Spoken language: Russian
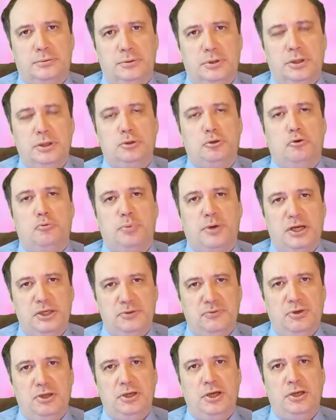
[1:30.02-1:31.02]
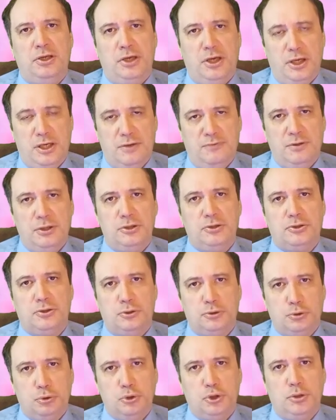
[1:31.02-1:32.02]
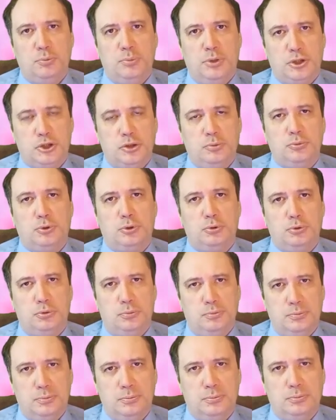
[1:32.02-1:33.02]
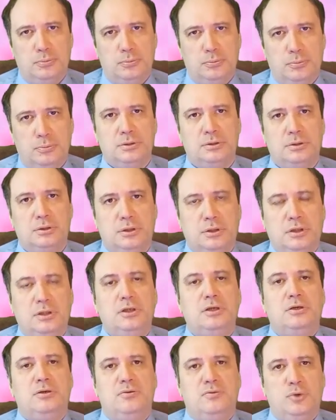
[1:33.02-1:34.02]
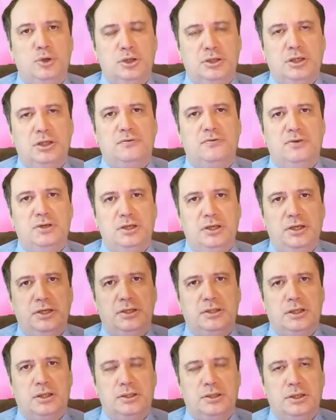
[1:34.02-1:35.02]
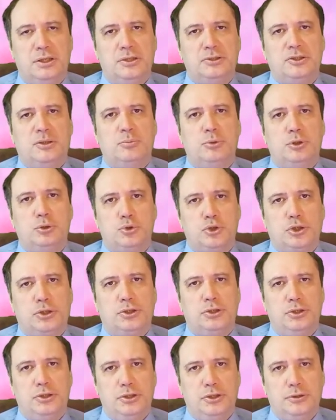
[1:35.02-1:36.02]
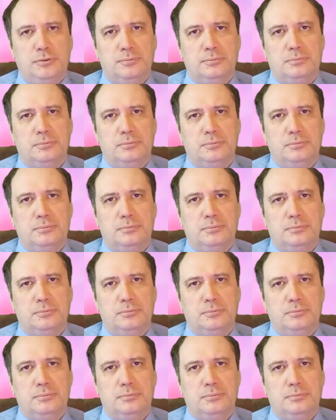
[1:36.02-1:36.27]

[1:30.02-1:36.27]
этого произведения, я выяснил с очень большим трудом. Вот как выглядит одна из обложек книги.